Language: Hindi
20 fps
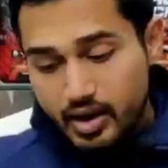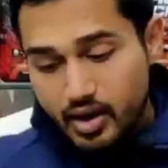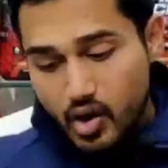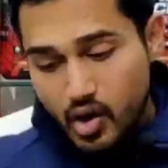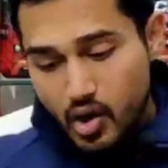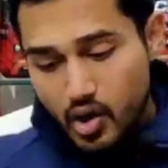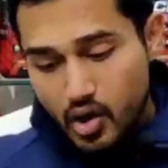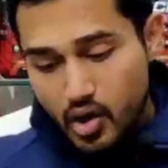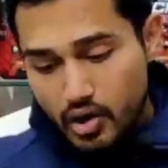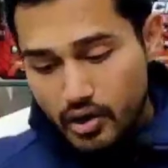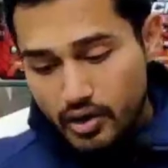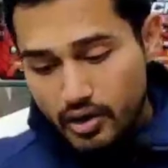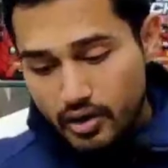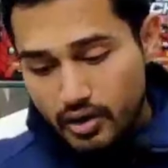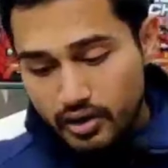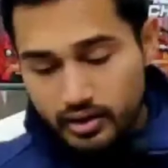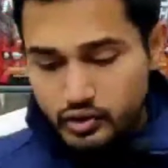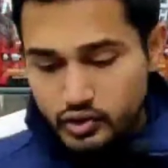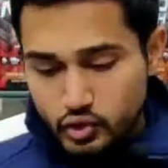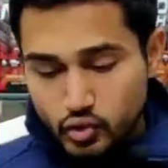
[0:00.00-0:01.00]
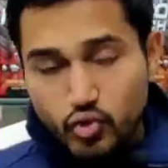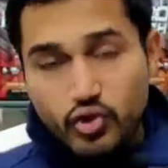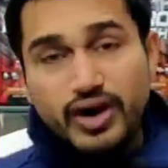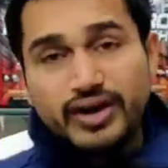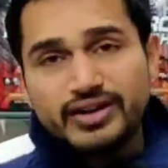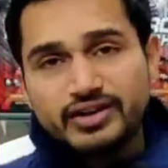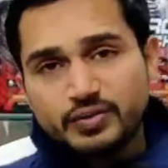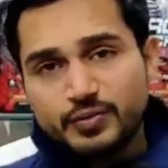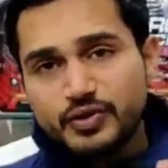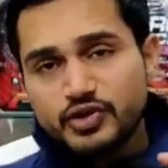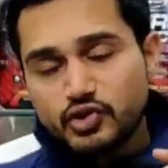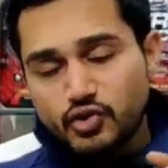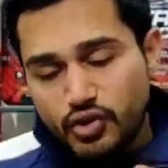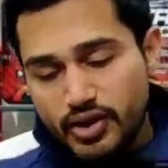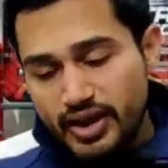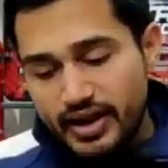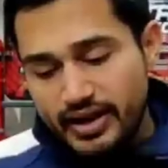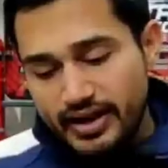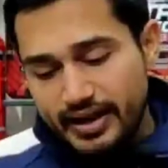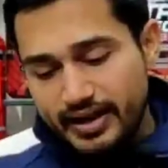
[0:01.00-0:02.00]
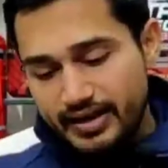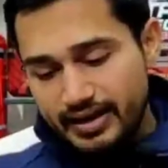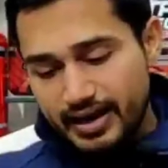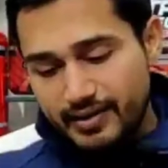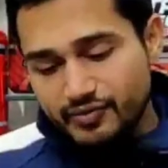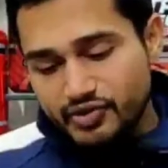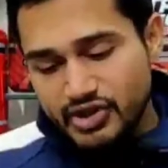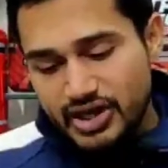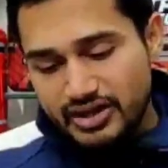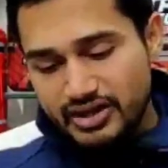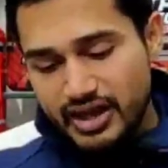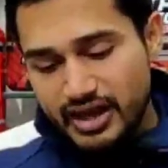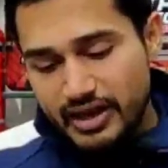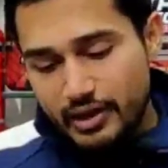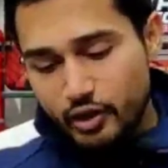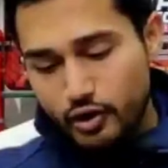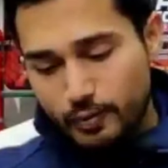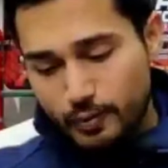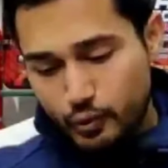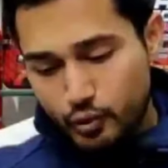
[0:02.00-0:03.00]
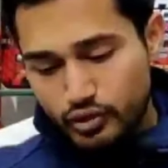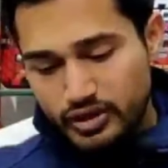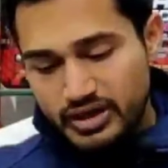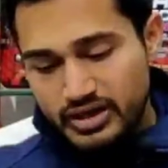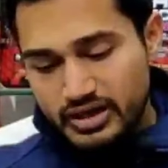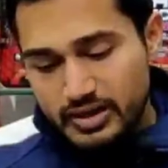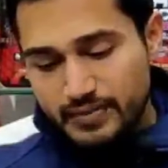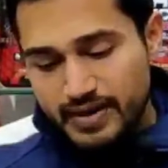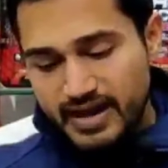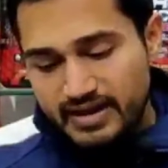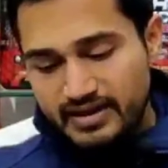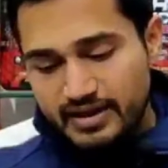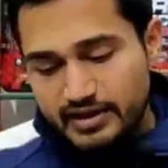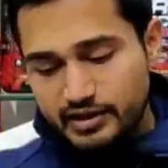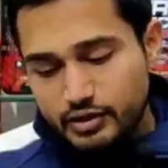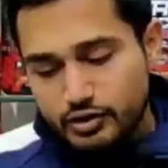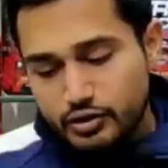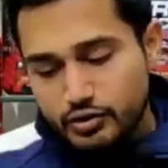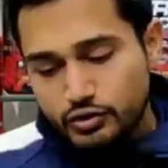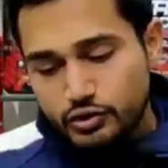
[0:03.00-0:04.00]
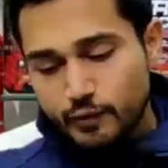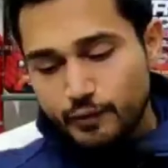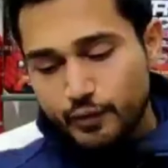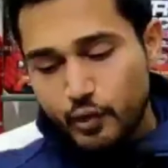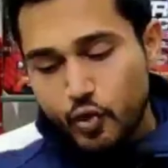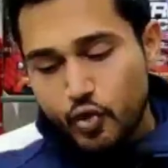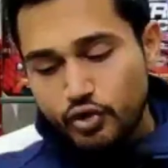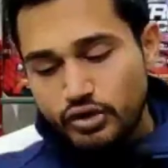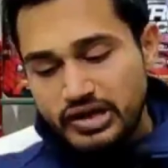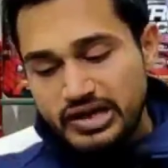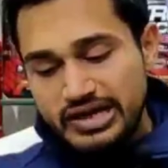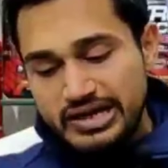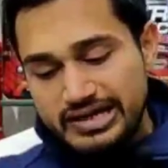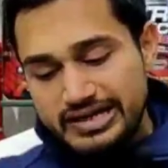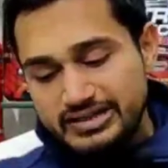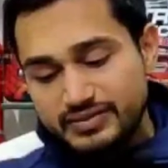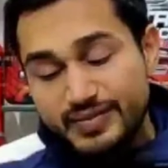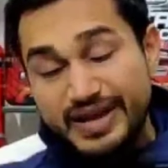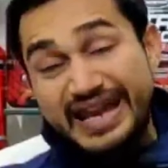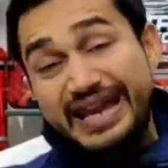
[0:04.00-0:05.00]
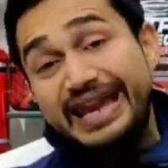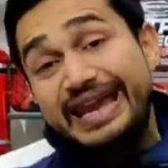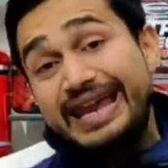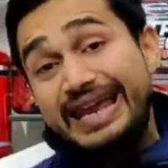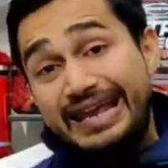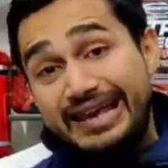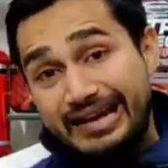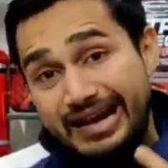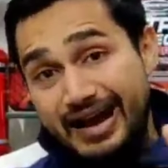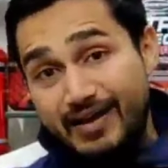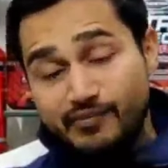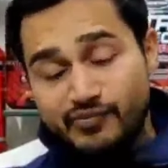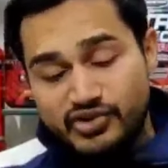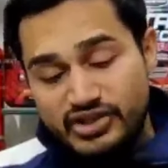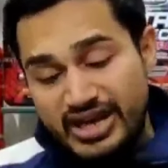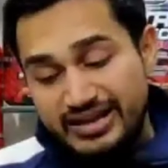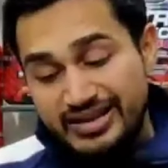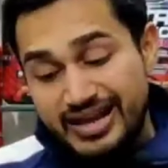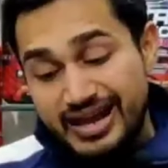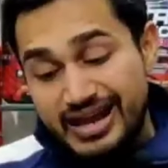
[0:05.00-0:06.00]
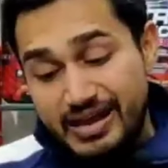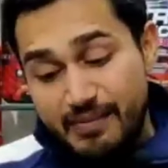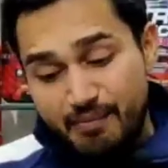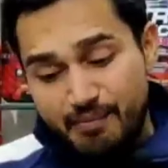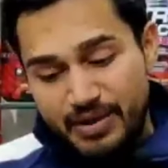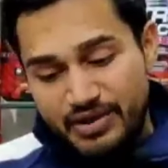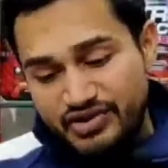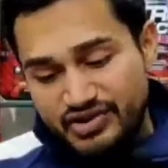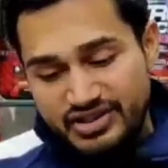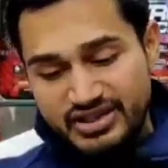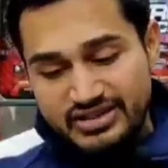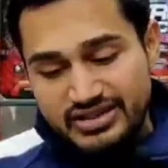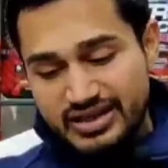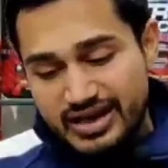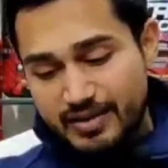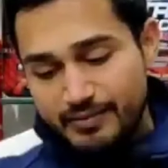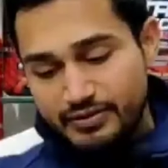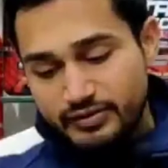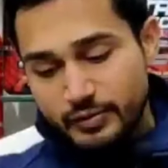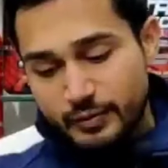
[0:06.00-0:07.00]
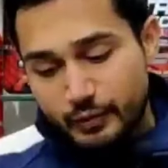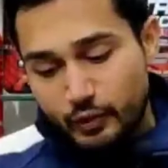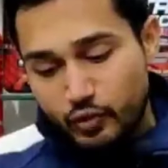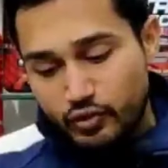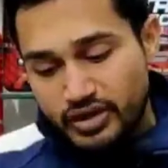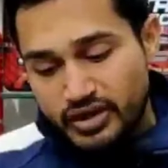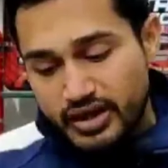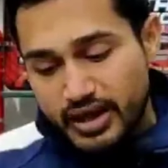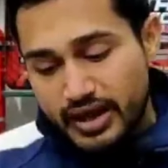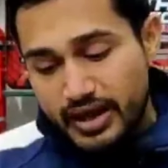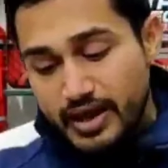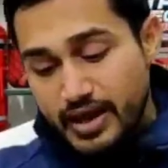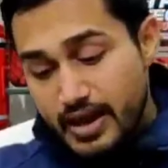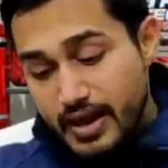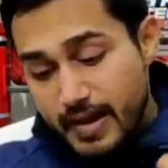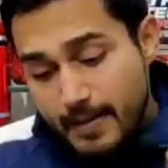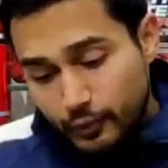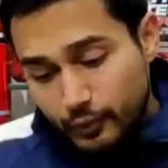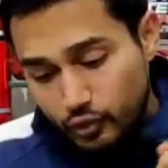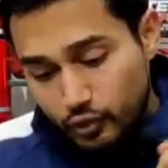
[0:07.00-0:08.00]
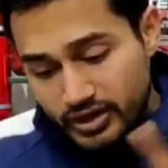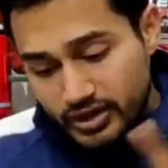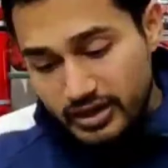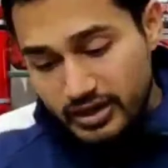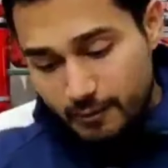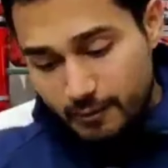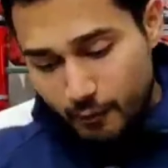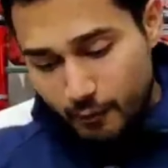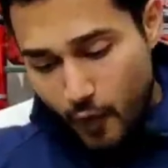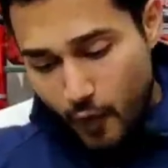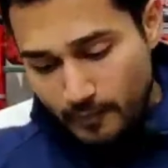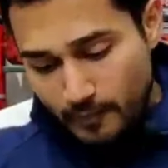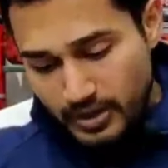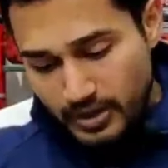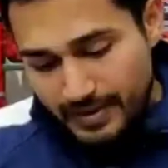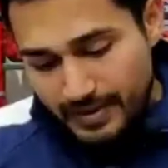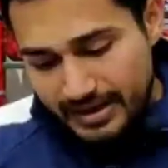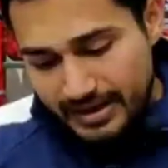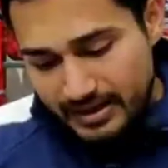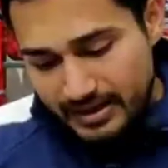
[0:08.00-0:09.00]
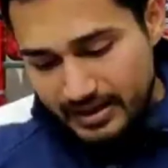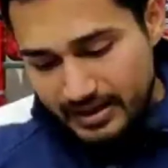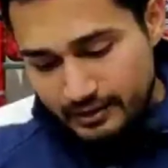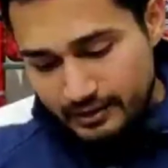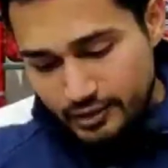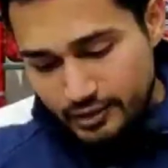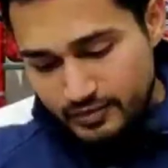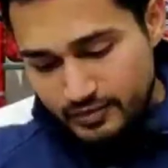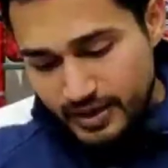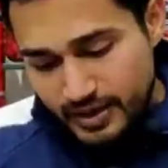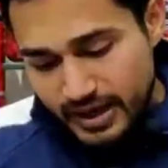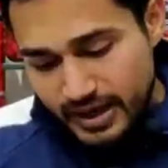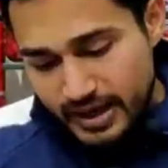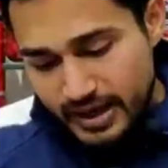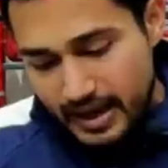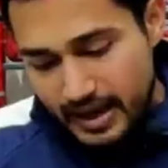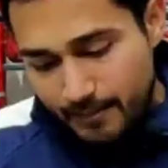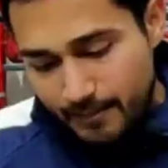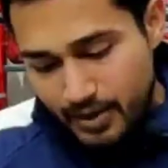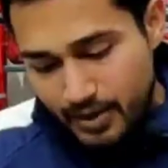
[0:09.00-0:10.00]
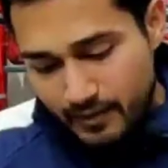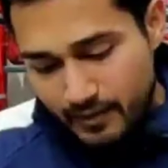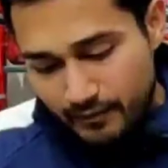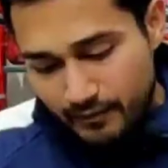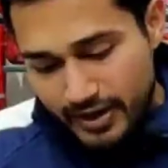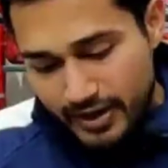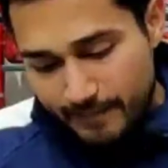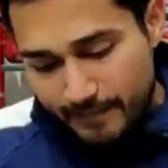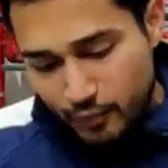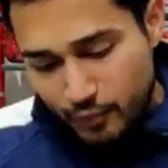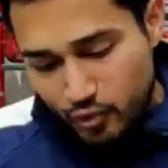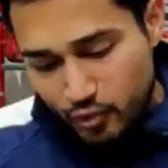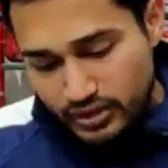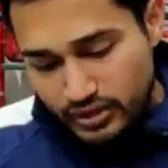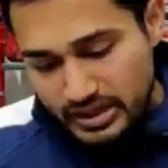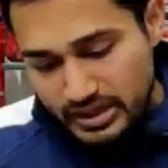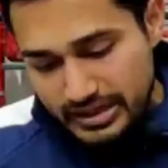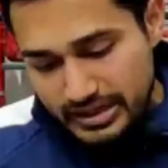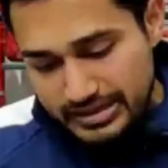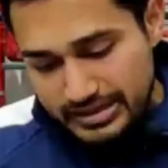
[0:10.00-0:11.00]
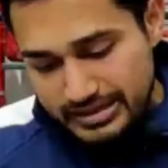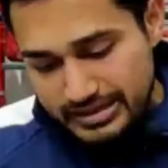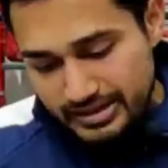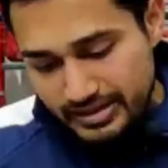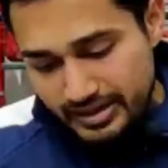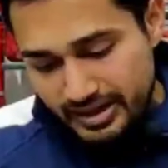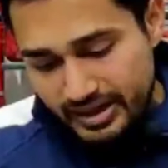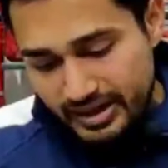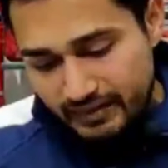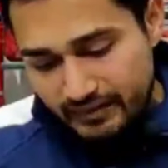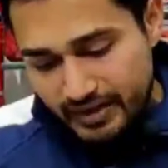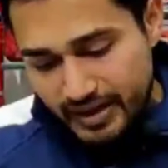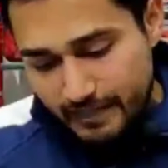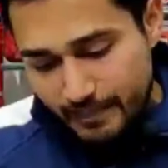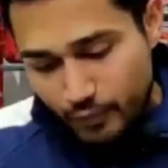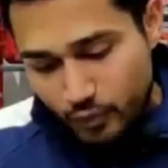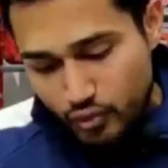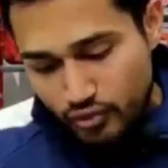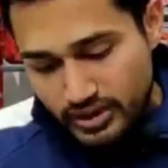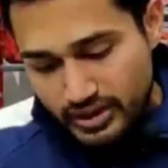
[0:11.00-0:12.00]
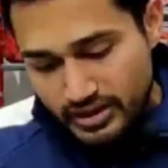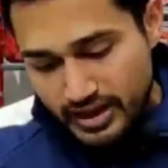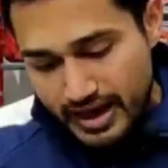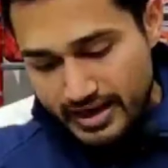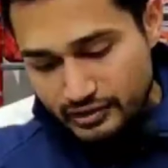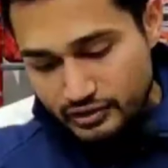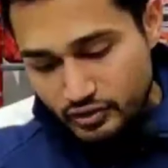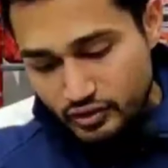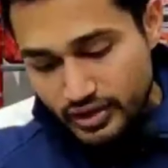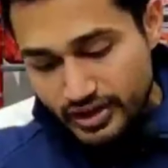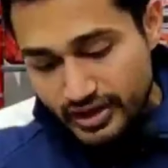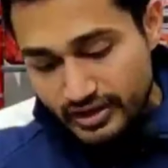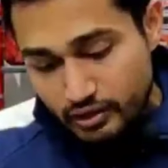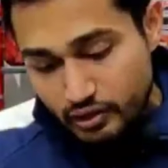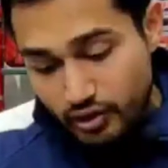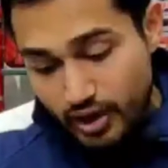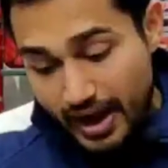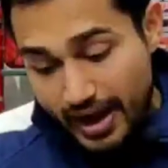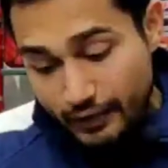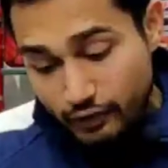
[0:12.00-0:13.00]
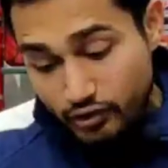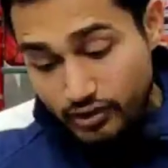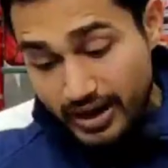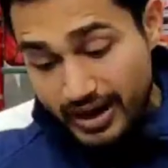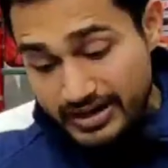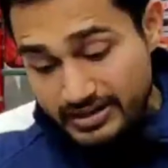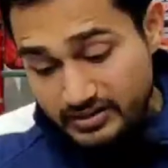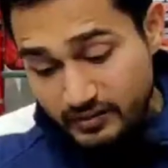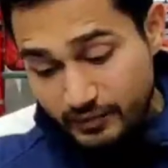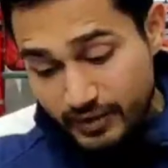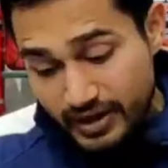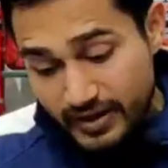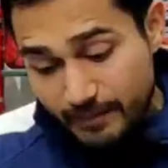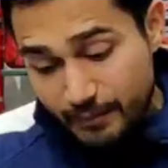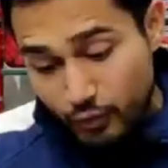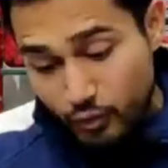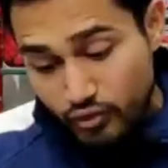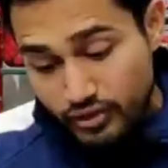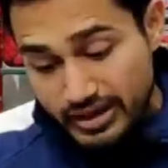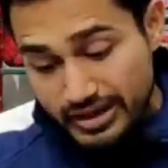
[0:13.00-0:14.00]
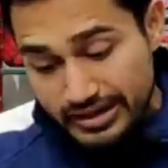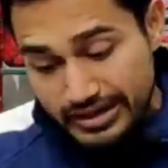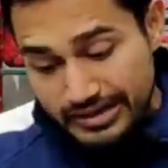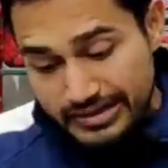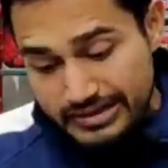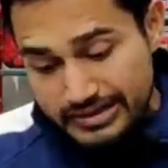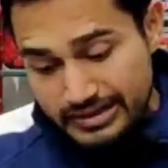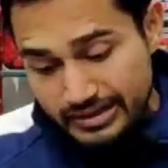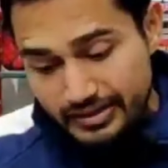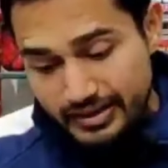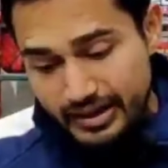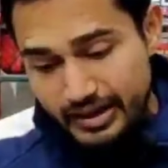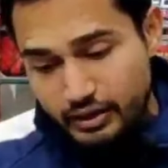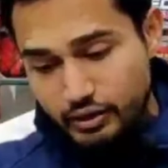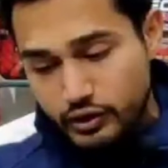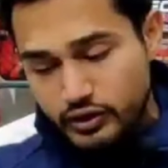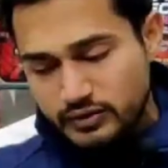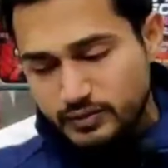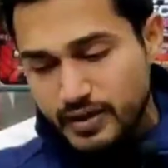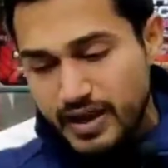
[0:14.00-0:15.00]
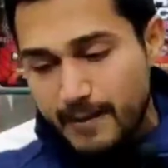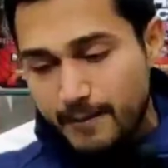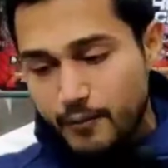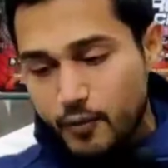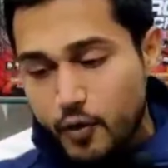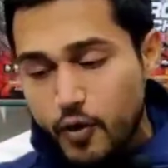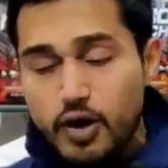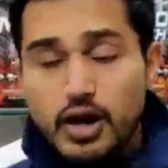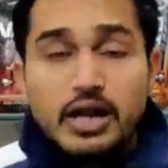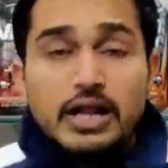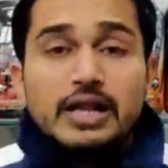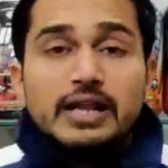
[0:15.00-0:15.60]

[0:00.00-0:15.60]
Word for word: और शुगर इसमें जो है एक ग्राम ज़्यादा है और प्रोटीन की बात करें तो दोस्तों प्रोटीन इसमें एक ग्राम ज़्यादा है पच्चीस ग्राम इसमें प्रोटीन है प्रोटीन की फॉर्म की बात कर लें तो इसमें है आपका वे प्रोटीन कंसनट्रेट वे प्रोटीन आइसोलेट और हाइड्रोलाइज वे प्रोटीन कंसनट्रेट तो इसमें आपको